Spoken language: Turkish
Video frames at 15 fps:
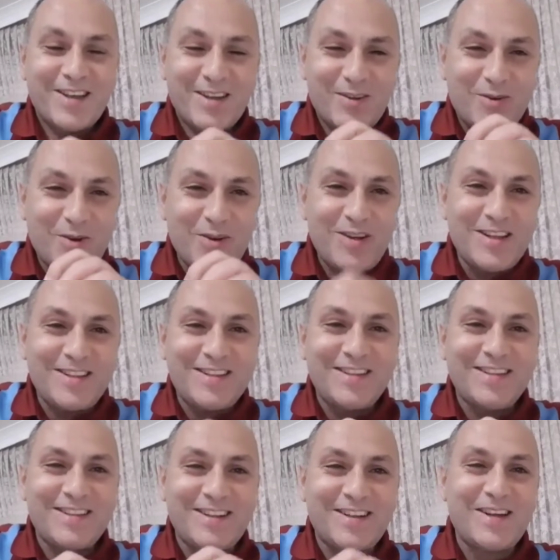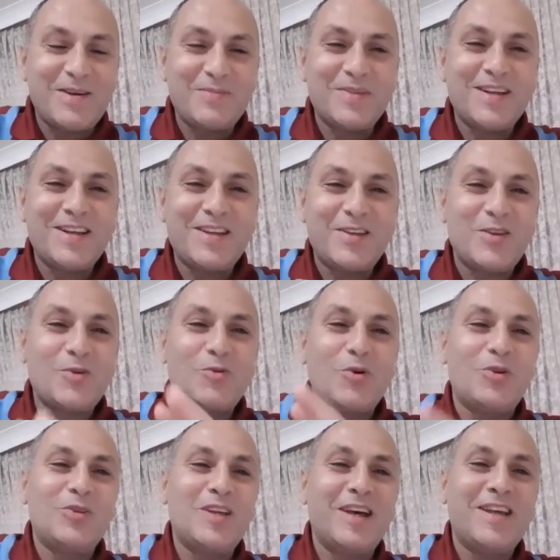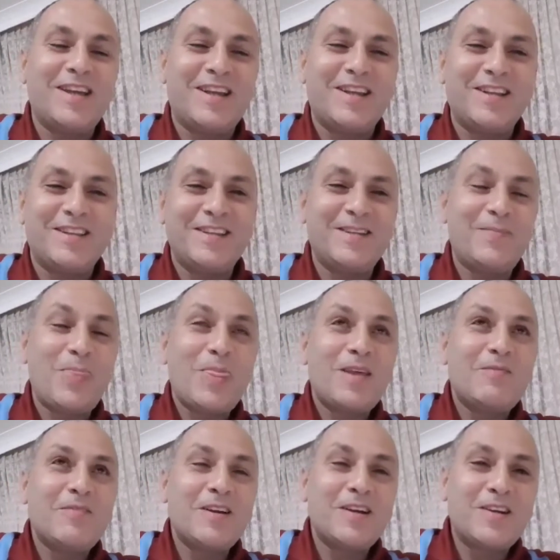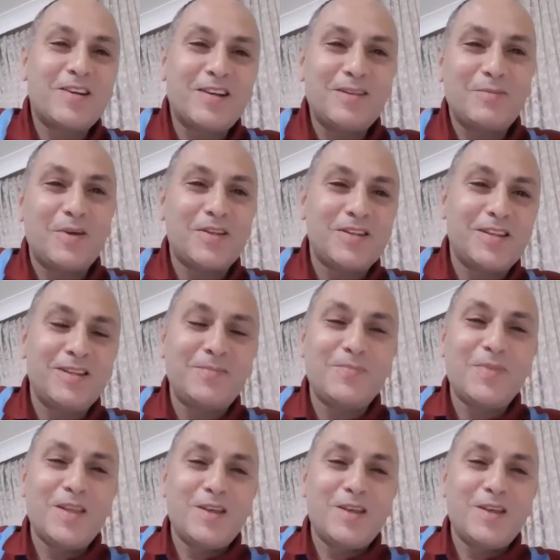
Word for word: gol yediği rakamlara iki gol daha ekledi ve kırılması